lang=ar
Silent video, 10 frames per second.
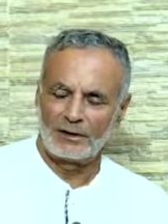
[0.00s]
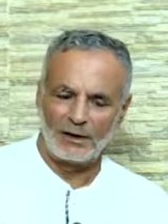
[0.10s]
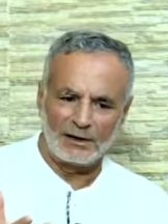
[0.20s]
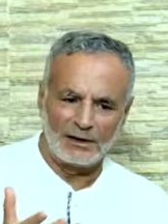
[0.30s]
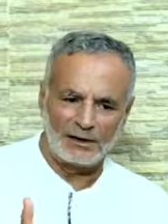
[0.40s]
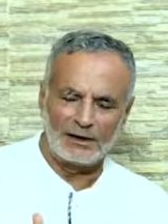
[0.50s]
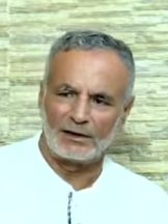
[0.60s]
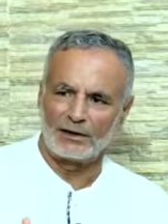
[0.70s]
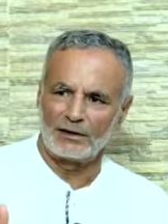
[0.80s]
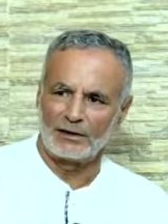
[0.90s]
يعني
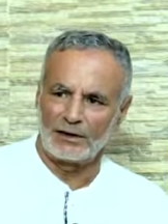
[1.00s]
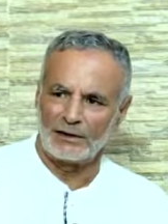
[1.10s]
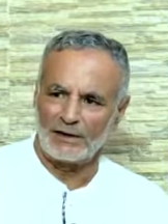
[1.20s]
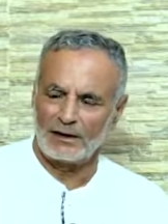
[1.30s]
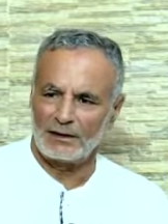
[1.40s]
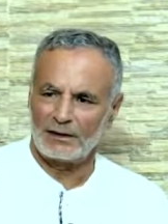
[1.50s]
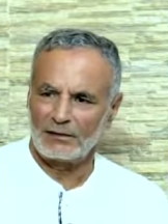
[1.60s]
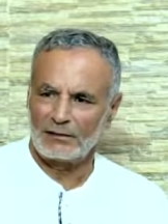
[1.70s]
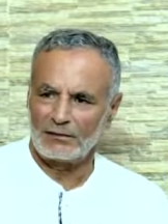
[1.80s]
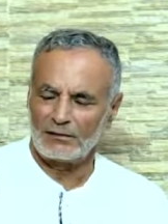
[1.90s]
نتائج نزيهه
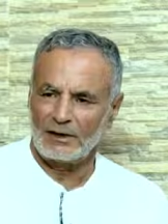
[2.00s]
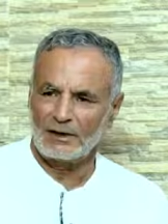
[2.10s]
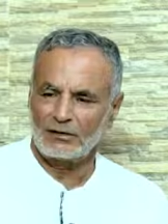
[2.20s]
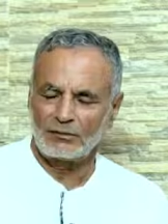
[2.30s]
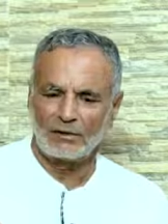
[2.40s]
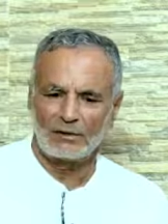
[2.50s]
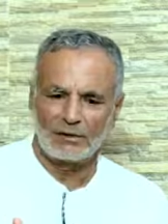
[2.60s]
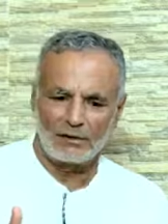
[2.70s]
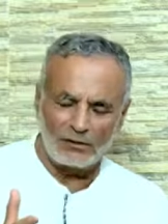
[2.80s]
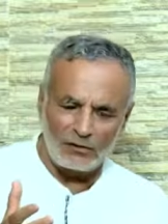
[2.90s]
وعلاش هو